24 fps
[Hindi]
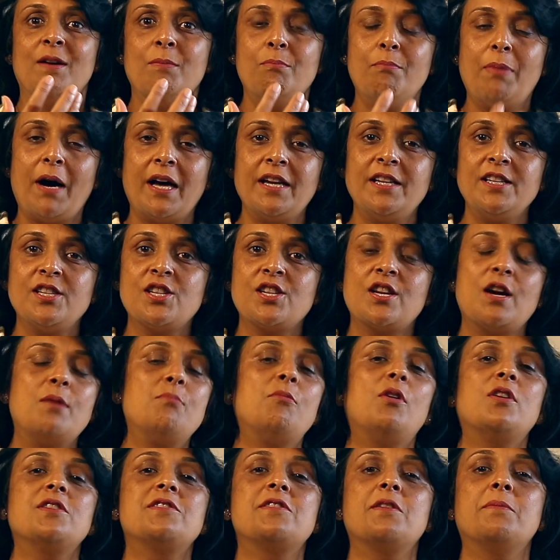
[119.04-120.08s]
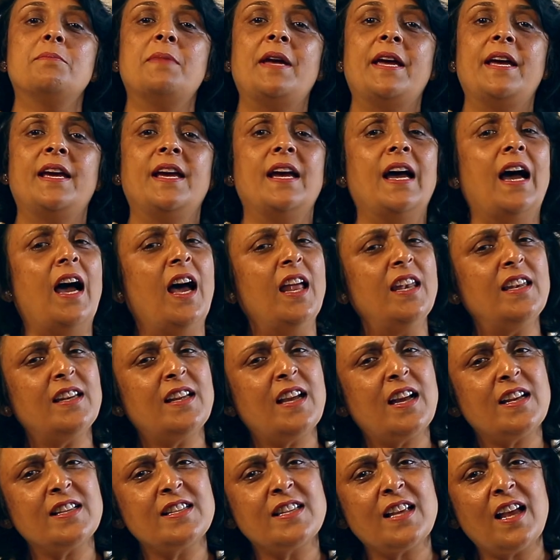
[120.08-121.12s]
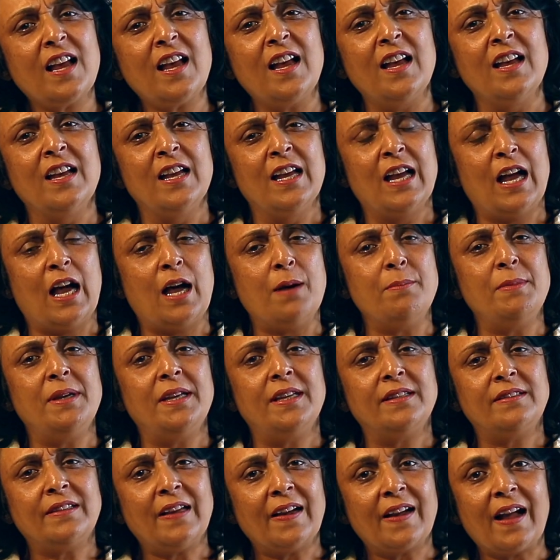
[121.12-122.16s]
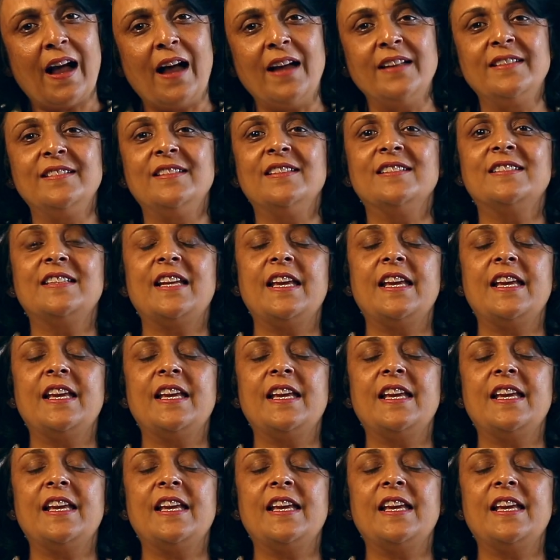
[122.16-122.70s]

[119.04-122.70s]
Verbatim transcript: बारिश का मौसम है हल्का सा हमें थकान लग